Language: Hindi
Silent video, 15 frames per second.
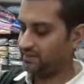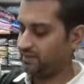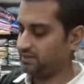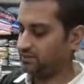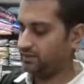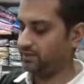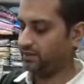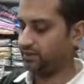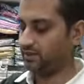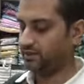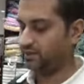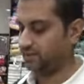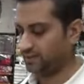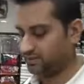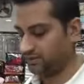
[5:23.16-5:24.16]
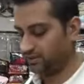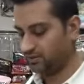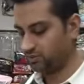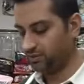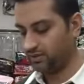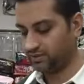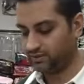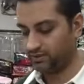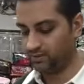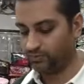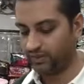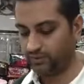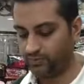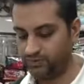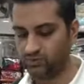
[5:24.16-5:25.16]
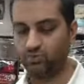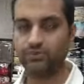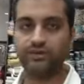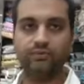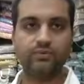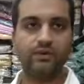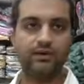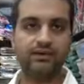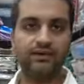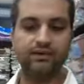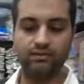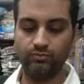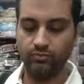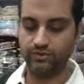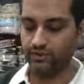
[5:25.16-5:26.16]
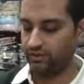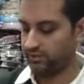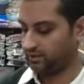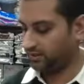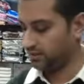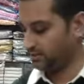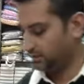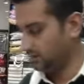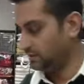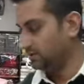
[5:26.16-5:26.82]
साइज़ नहीं निकलेगी ऐसा नहीं होगा किसी के बेड पे छोटी पड़ रही है या पूरी नहीं आ रही